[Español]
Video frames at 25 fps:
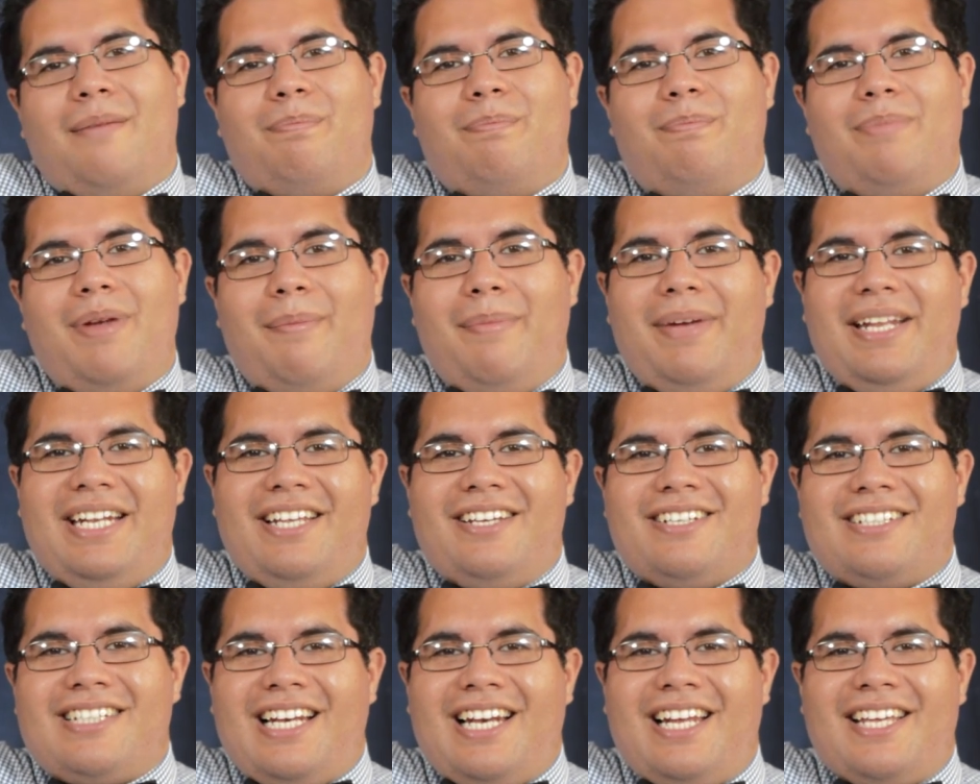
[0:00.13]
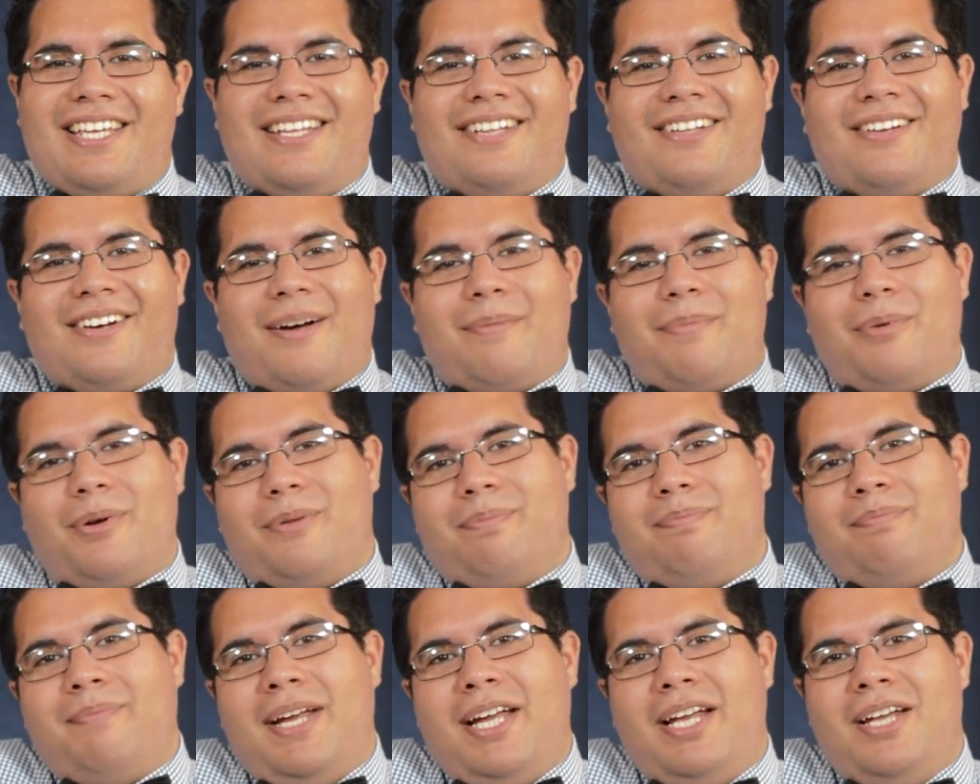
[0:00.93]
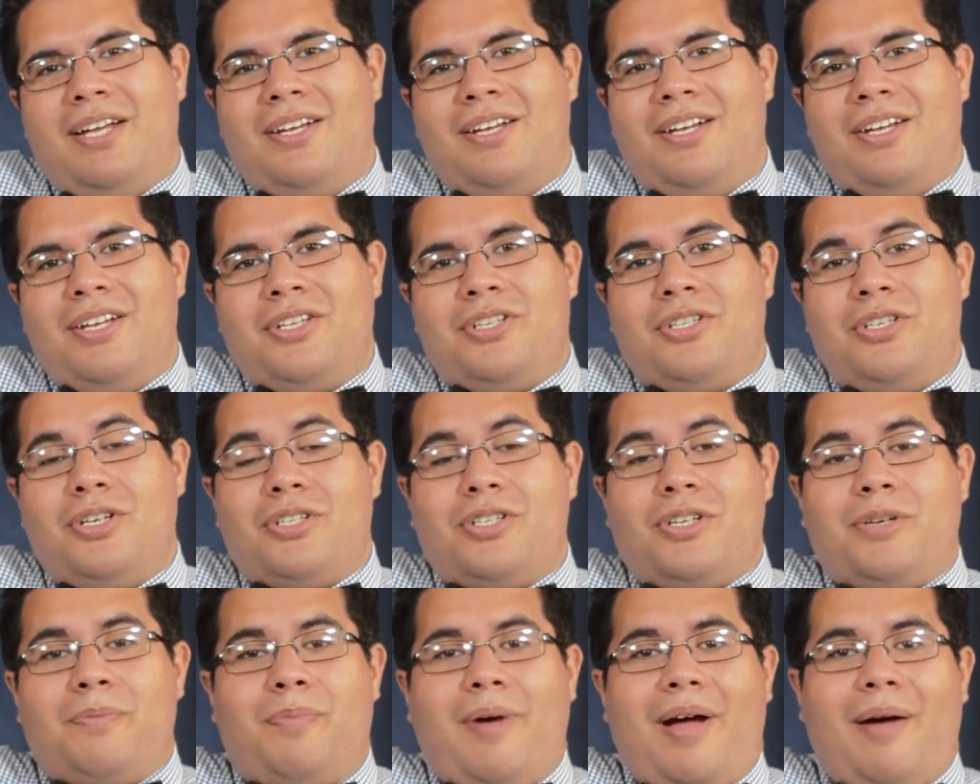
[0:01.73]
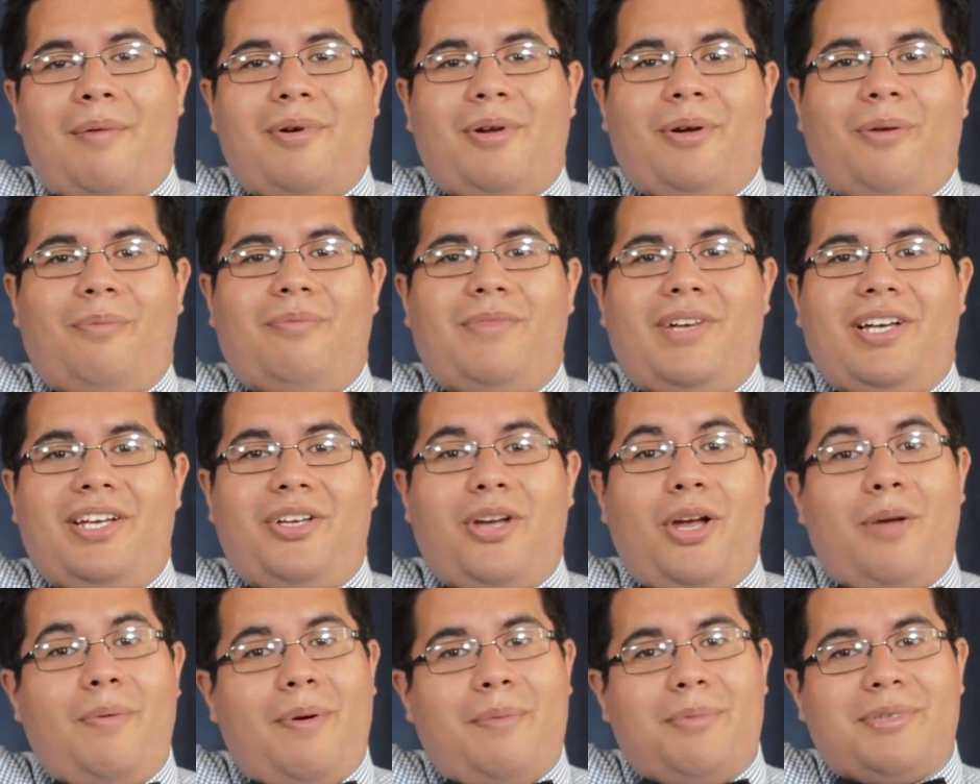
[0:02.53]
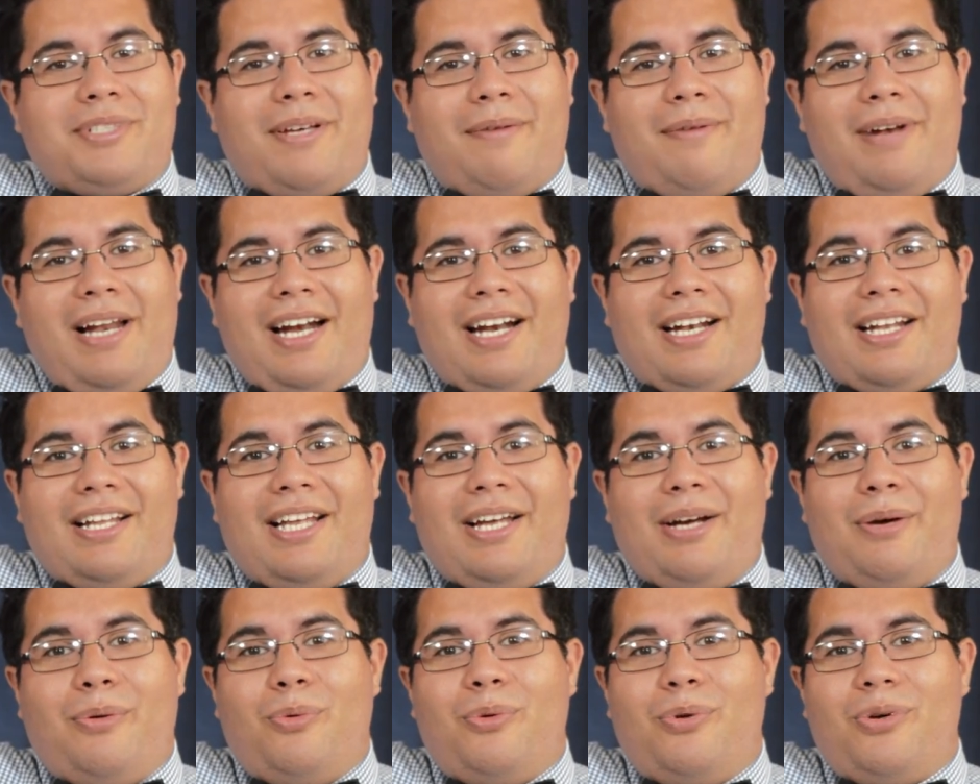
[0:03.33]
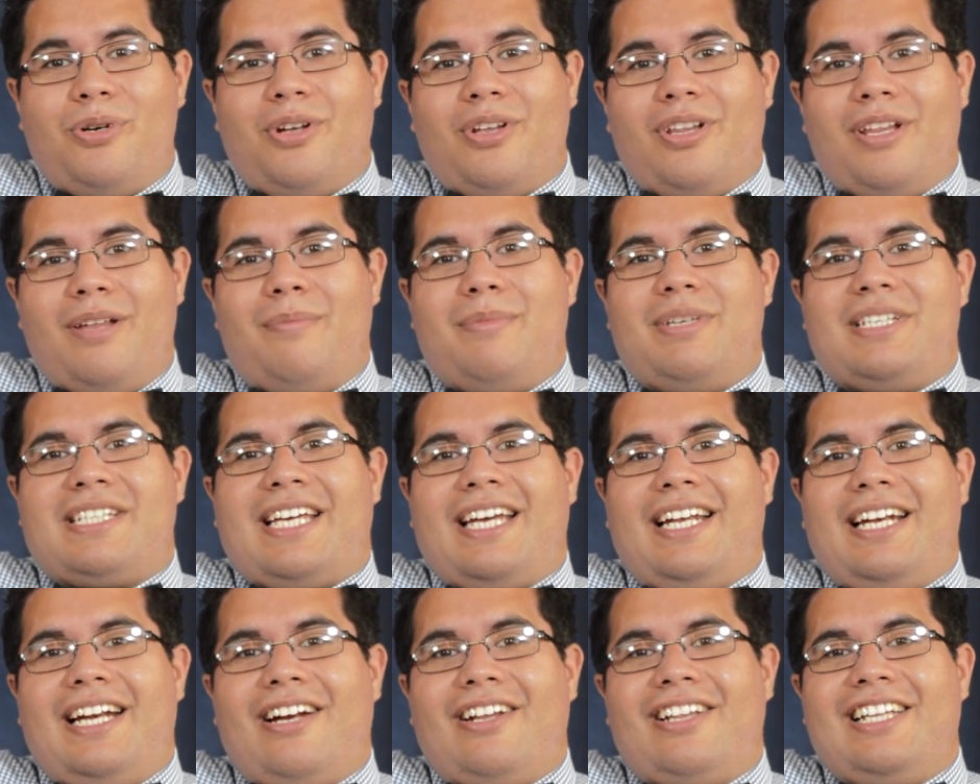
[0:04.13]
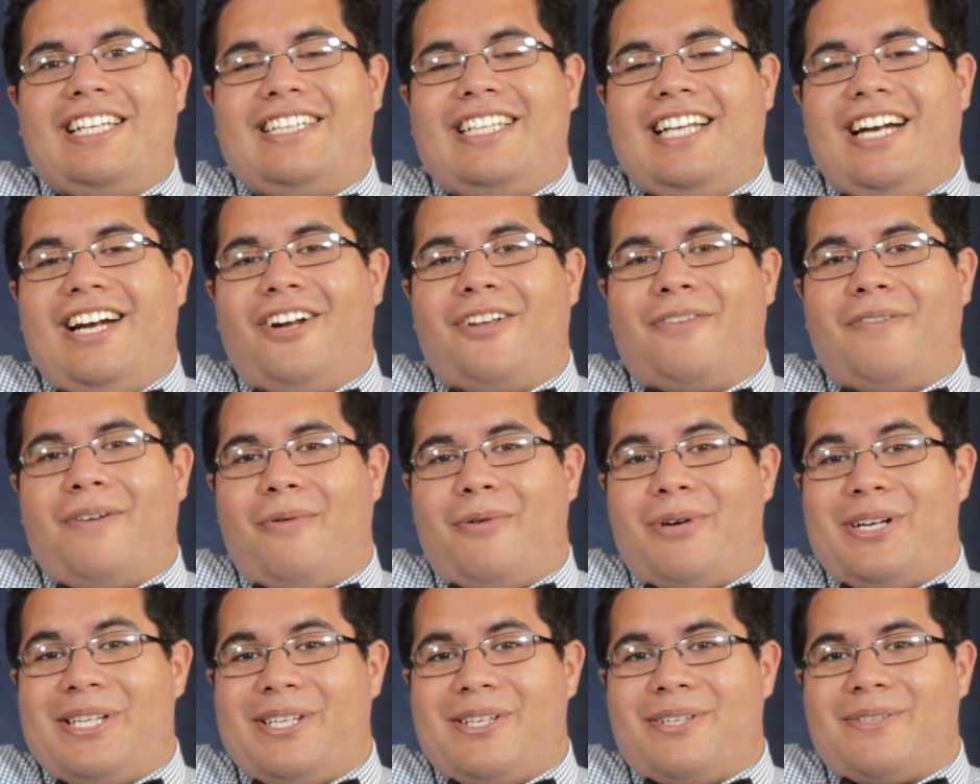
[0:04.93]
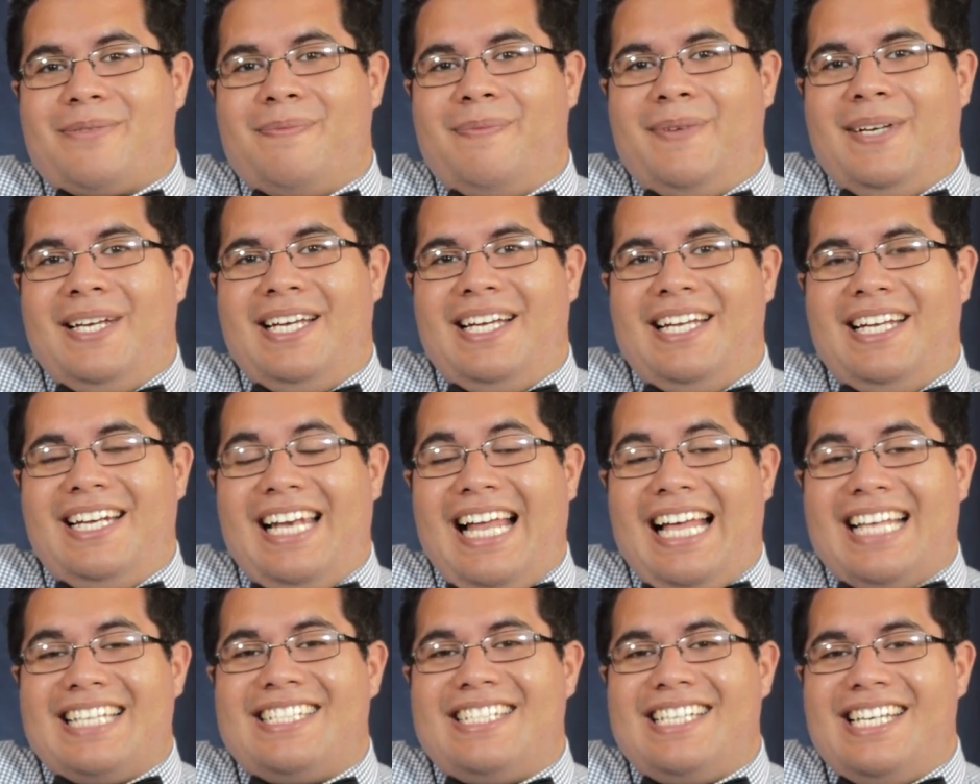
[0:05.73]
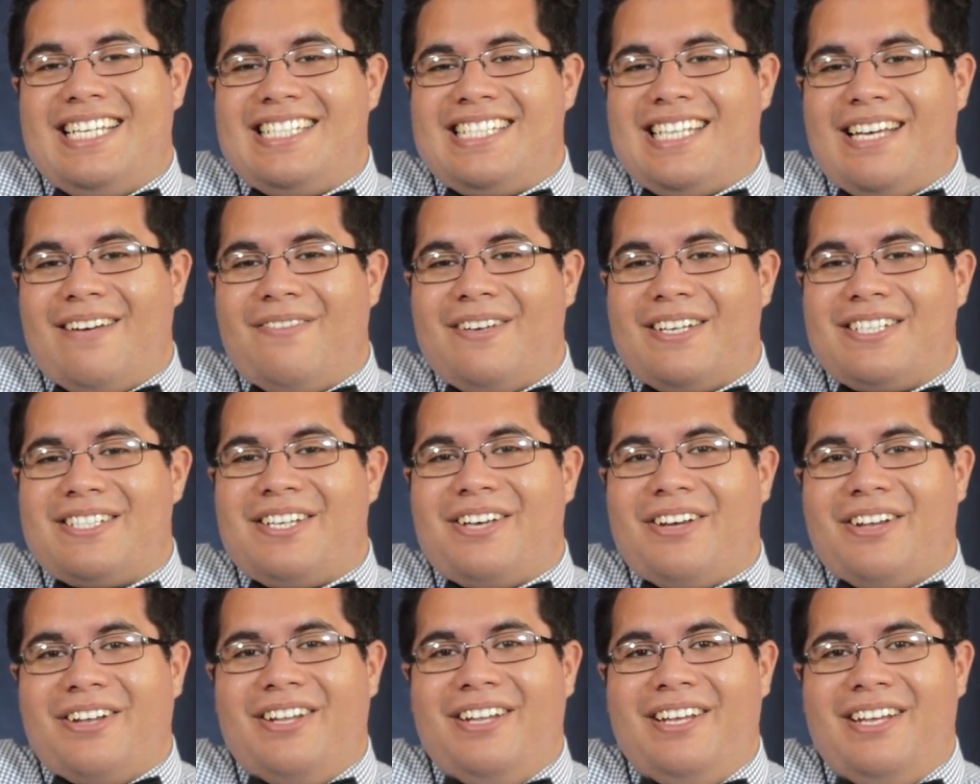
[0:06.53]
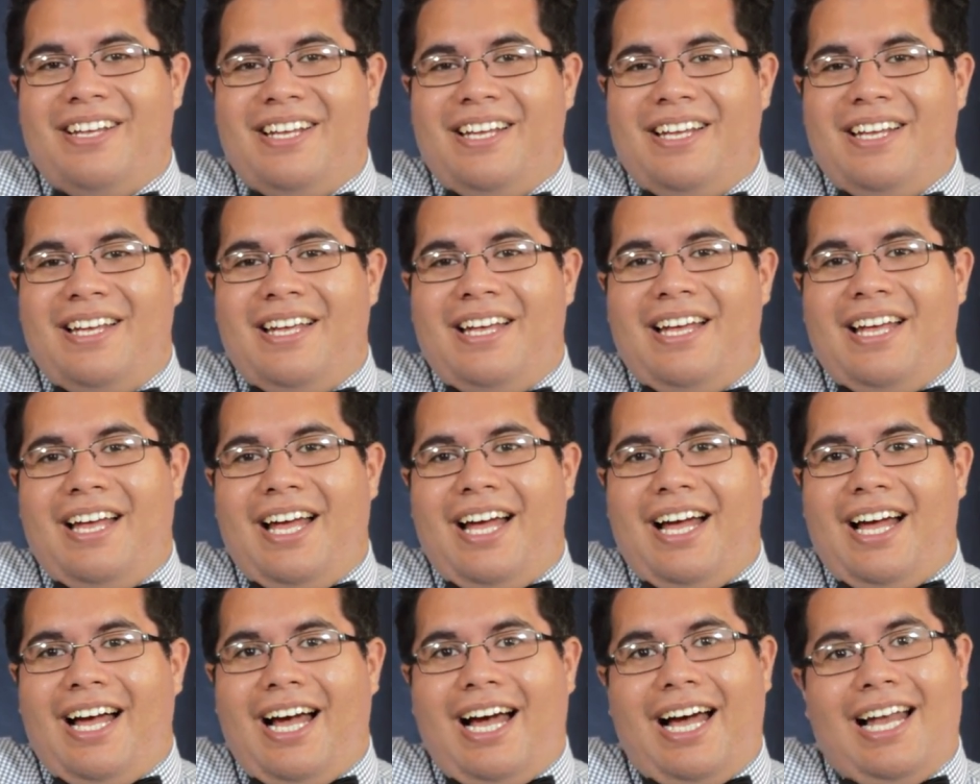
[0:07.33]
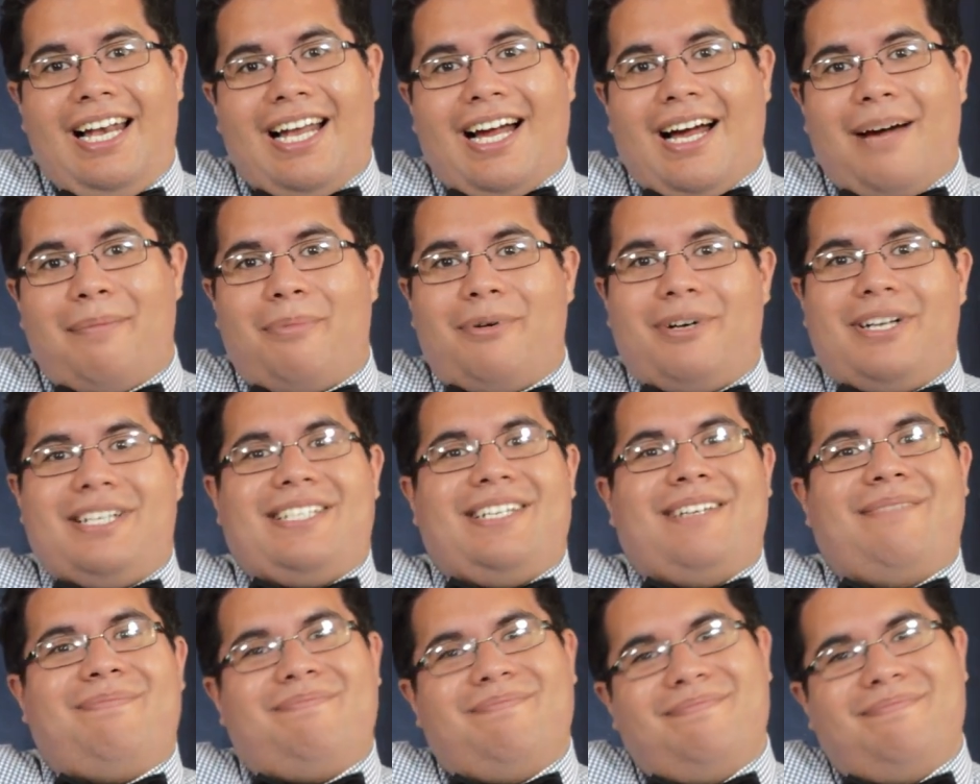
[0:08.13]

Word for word: Bienvenidos a Leyendo Japón. Yo soy Pablo y hoy vamos a hablar de uno de mis géneros literarios favoritos, la ciencia ficción, a la japonesa.